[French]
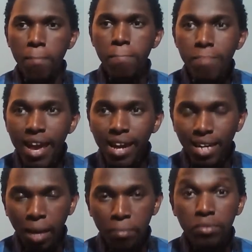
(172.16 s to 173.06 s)

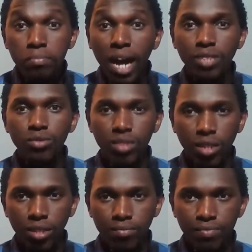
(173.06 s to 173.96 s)
mais la plupart du
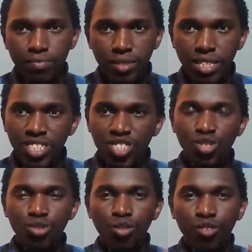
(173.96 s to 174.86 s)
temps,
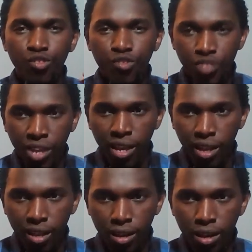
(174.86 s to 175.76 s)
si on
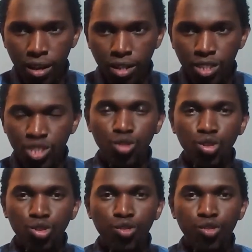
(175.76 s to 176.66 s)
fait, si
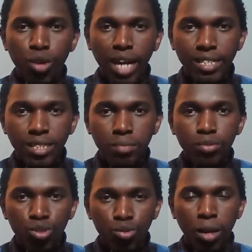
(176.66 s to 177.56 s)
on se focalise
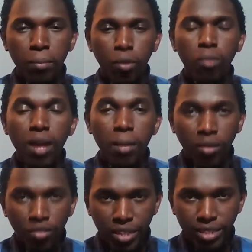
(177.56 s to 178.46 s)
plus sur les
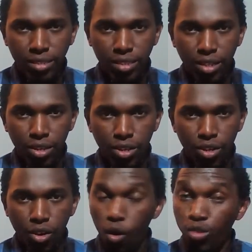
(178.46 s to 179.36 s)
problèmes, en fait,
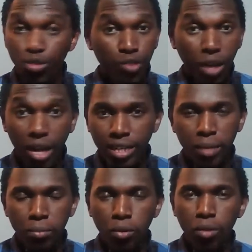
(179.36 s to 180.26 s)
on ne verra que
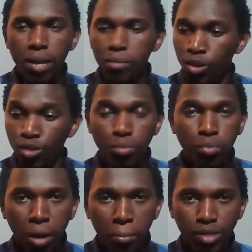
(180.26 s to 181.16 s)
les problèmes, on ne
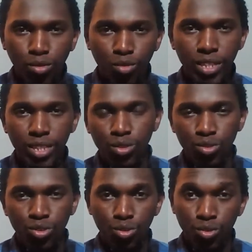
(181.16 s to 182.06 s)
pourra pas trouver les
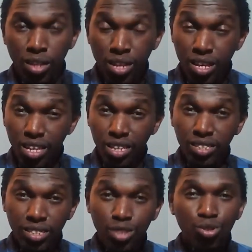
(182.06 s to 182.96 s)
solutions. Et
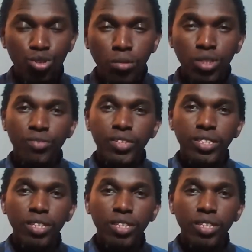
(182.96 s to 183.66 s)
ici, justement, je vais